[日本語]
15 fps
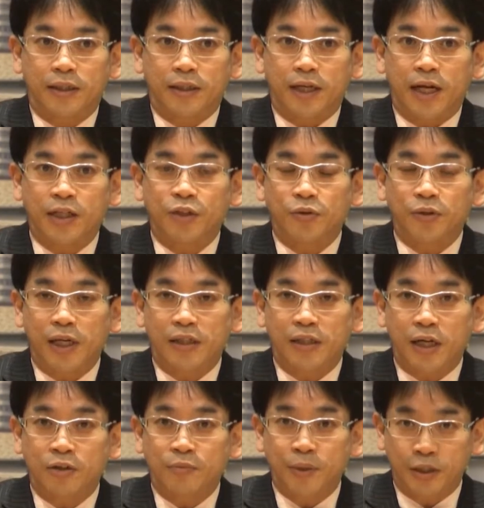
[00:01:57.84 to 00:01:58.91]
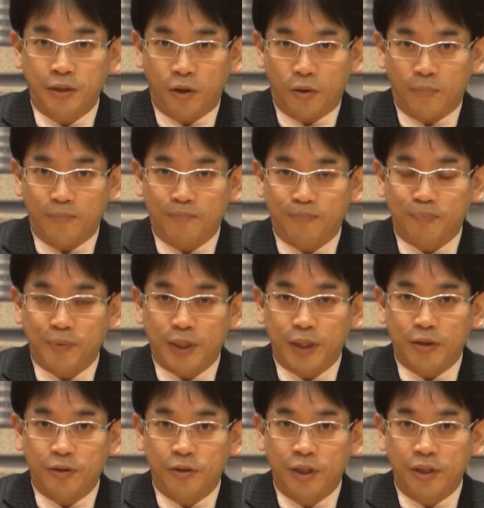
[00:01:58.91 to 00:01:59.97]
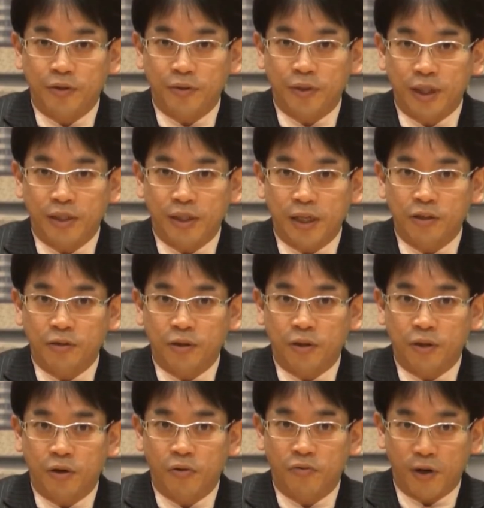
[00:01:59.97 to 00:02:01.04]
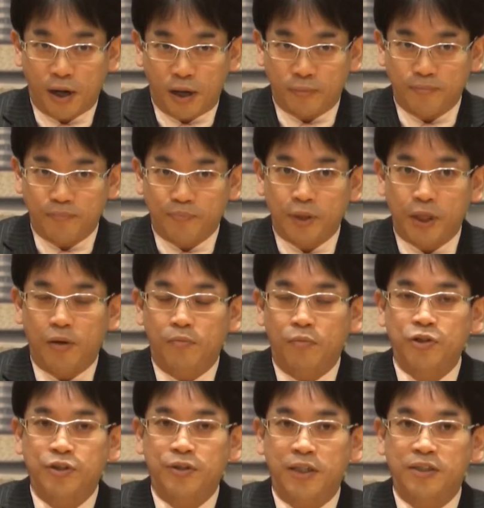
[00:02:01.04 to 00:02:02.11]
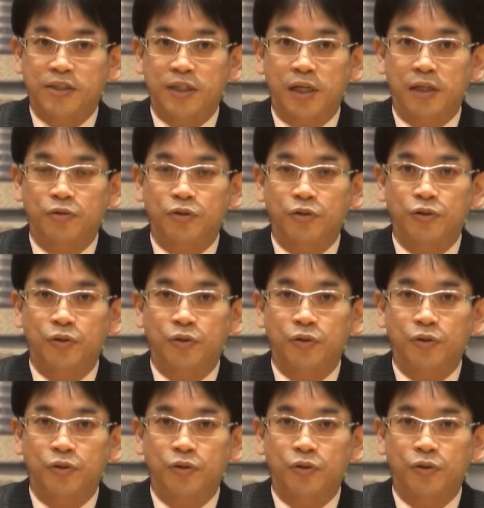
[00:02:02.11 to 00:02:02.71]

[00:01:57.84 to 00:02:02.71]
買いと内であるビッド、売りと内であるオファー、もしくは制約の